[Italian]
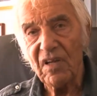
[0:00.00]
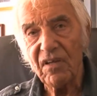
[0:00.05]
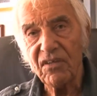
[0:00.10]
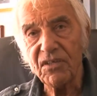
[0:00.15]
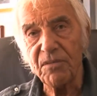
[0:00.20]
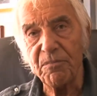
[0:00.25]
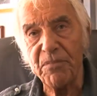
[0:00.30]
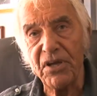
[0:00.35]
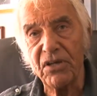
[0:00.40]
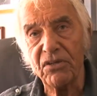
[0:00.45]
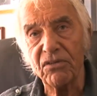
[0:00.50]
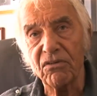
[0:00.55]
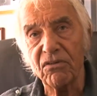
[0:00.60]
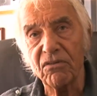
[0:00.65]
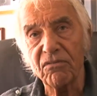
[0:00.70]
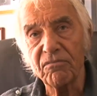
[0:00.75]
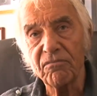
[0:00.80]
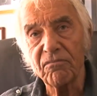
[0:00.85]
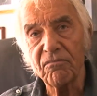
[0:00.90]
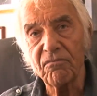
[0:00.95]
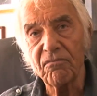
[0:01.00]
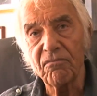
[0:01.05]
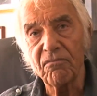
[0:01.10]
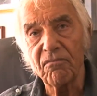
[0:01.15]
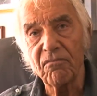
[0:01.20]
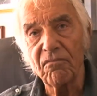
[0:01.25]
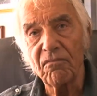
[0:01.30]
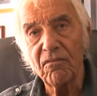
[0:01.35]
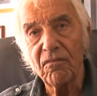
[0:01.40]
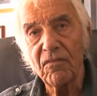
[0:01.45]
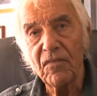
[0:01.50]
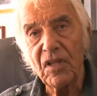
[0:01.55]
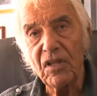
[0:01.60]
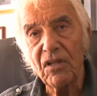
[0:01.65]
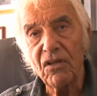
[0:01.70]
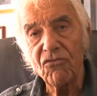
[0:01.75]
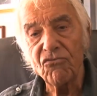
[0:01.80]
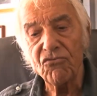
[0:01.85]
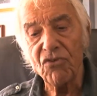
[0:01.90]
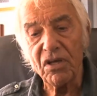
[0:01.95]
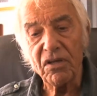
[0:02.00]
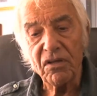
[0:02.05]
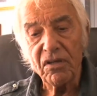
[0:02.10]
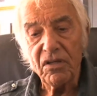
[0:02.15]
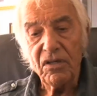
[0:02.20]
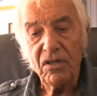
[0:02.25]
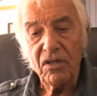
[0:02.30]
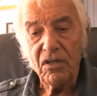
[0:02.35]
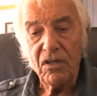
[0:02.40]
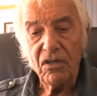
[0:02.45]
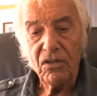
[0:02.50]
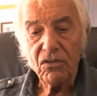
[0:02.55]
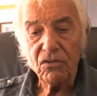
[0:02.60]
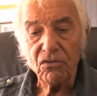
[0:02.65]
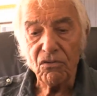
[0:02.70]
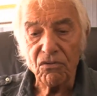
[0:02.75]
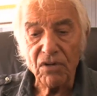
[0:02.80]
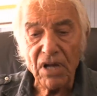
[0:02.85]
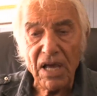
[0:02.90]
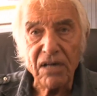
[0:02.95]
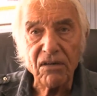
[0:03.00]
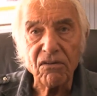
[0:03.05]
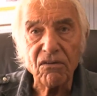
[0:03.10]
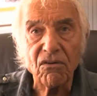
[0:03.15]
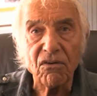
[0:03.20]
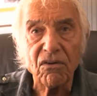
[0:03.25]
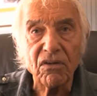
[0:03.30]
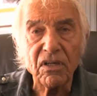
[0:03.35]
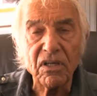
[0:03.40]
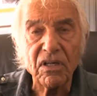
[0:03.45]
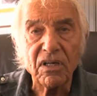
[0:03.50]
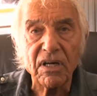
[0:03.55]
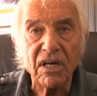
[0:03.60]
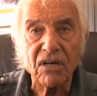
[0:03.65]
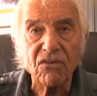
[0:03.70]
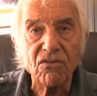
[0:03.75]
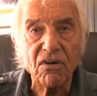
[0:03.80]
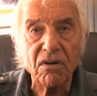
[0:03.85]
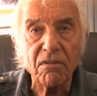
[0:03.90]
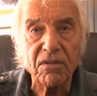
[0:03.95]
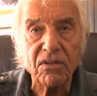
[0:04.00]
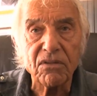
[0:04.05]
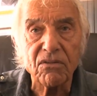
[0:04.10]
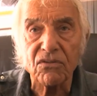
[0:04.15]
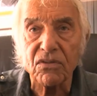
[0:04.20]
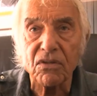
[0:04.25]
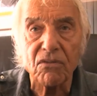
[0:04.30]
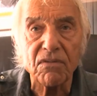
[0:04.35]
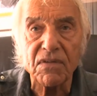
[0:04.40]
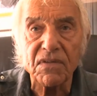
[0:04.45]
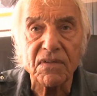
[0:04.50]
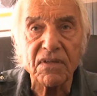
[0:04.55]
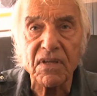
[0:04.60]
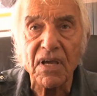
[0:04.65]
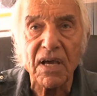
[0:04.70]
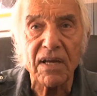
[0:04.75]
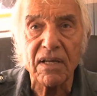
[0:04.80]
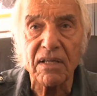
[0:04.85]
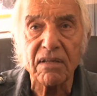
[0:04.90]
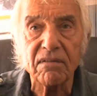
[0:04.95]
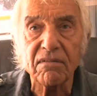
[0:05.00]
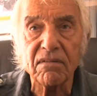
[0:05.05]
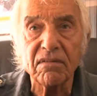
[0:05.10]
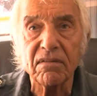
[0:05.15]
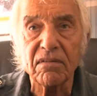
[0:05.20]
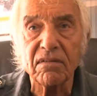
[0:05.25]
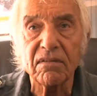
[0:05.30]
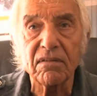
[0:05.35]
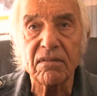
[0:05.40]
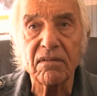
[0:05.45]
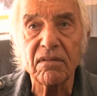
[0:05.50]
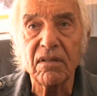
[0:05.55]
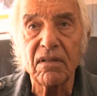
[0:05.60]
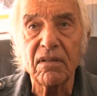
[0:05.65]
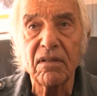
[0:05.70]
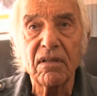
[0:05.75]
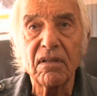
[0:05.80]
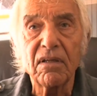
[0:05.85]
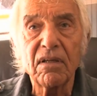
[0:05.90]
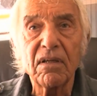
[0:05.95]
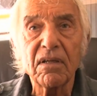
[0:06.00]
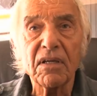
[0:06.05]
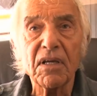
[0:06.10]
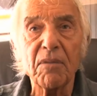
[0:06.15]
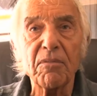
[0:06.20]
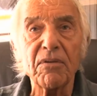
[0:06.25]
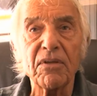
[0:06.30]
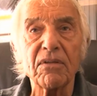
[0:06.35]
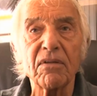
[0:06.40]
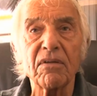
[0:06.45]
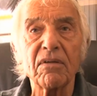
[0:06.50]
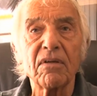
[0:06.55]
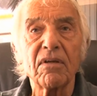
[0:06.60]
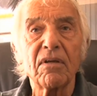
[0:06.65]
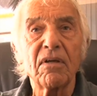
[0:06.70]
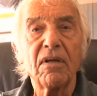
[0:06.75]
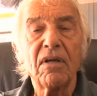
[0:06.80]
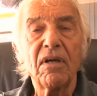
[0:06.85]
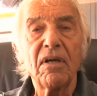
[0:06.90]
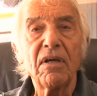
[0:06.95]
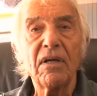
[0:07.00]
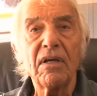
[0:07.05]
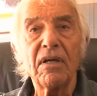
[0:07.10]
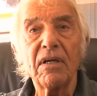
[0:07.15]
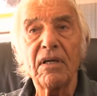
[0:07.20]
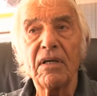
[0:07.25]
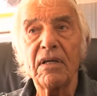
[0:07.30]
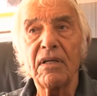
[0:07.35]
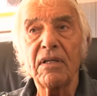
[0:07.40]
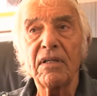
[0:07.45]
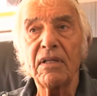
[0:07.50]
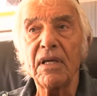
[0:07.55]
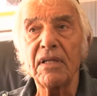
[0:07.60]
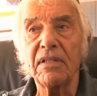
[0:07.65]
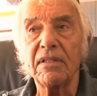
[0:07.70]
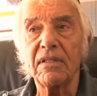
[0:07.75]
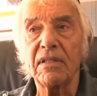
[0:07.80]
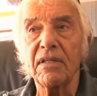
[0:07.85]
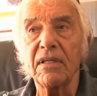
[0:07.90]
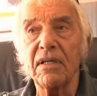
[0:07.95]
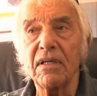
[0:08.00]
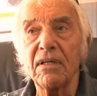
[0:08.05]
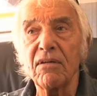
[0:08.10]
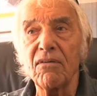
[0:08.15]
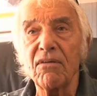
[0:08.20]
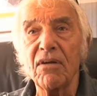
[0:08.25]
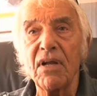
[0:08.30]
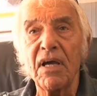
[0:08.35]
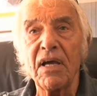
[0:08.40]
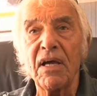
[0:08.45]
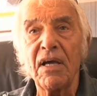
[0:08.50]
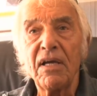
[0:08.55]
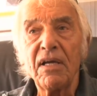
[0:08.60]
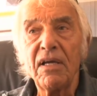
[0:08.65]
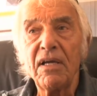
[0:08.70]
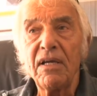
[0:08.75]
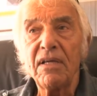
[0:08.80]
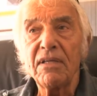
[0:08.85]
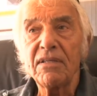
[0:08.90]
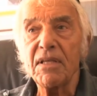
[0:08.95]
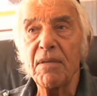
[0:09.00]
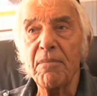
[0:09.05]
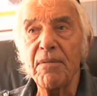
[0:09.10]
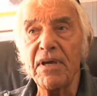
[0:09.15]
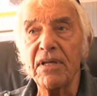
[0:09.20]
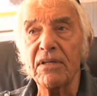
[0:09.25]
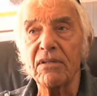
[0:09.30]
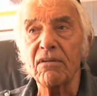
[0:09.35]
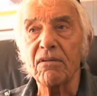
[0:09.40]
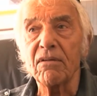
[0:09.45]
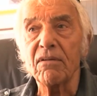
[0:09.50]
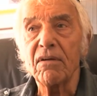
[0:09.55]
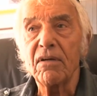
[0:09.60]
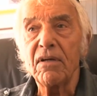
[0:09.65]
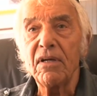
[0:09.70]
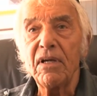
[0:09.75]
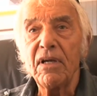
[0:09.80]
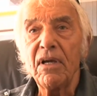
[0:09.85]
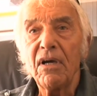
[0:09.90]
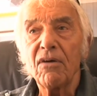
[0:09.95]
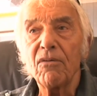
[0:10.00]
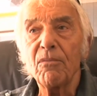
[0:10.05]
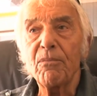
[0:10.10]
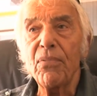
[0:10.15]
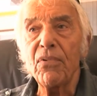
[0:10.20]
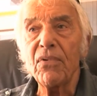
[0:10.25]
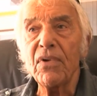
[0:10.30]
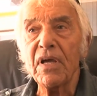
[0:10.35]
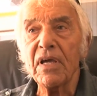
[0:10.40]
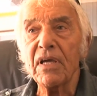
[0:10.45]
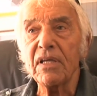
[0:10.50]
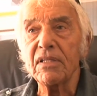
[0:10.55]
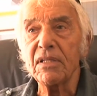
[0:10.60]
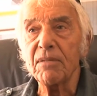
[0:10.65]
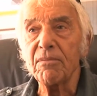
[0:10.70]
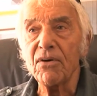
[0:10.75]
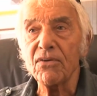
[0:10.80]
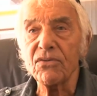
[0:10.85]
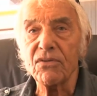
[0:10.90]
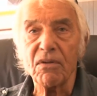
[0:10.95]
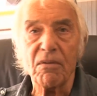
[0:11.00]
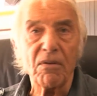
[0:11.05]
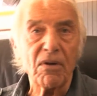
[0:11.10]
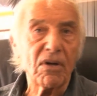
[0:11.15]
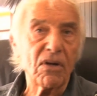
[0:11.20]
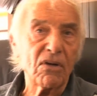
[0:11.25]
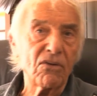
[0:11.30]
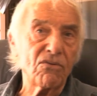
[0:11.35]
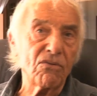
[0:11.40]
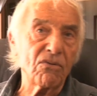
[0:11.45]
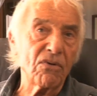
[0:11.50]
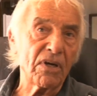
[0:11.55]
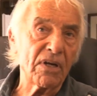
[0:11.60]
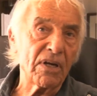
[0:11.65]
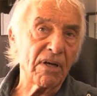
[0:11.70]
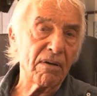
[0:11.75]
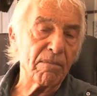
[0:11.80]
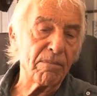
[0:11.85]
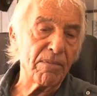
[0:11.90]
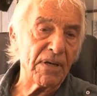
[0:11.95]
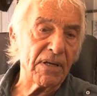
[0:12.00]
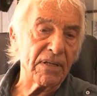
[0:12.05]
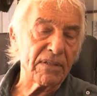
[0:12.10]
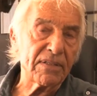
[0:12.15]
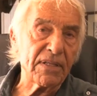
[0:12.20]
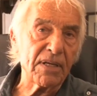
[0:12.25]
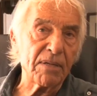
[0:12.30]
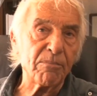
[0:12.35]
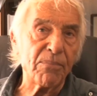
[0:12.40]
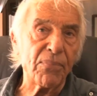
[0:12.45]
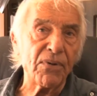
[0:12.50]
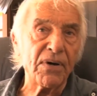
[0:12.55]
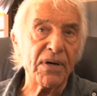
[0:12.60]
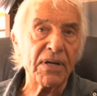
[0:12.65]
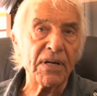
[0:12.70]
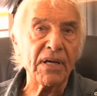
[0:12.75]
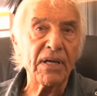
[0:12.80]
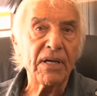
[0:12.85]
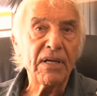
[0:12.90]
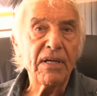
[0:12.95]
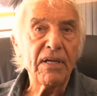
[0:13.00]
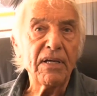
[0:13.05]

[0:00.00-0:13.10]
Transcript: si perdono. Cioè non hanno il ragionamento sequenziale, non, capito? Eh, niente, allora si perdono. Oppure che ti posso avere giù, era, beh, al tempo era,